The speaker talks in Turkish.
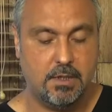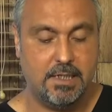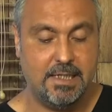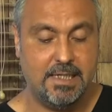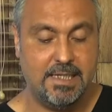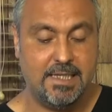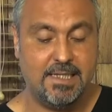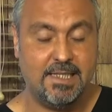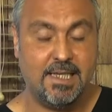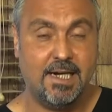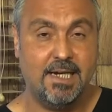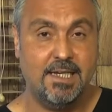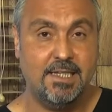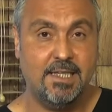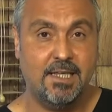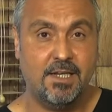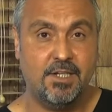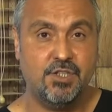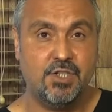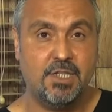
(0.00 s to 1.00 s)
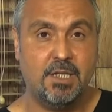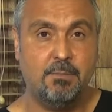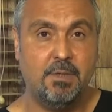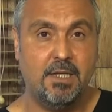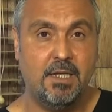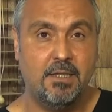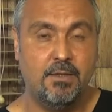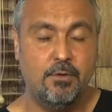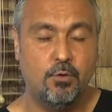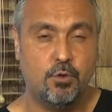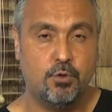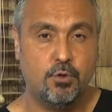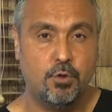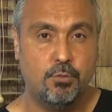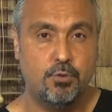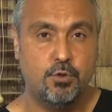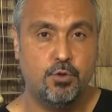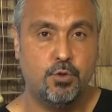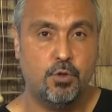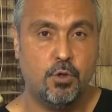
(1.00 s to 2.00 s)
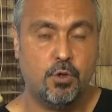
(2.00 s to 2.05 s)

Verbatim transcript: yeterli derecede belediye otobüsü